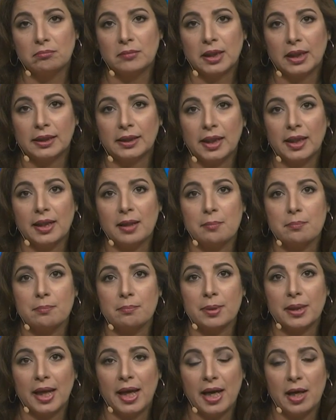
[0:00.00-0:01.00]
يعني احنا
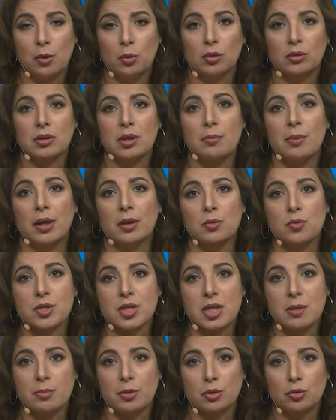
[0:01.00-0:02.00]
بنحاول طبعا
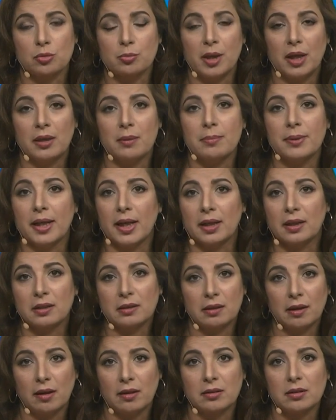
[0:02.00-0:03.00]
وزي برضو ما احنا
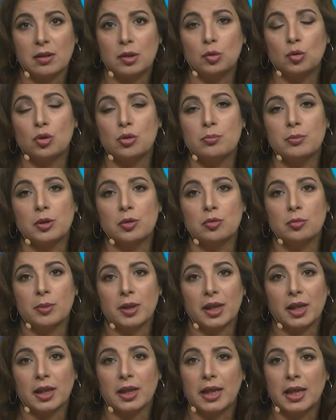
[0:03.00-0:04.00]
بناكد لحضراتكم انه
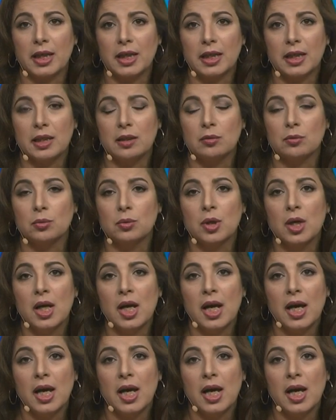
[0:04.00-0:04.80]
من خلال انه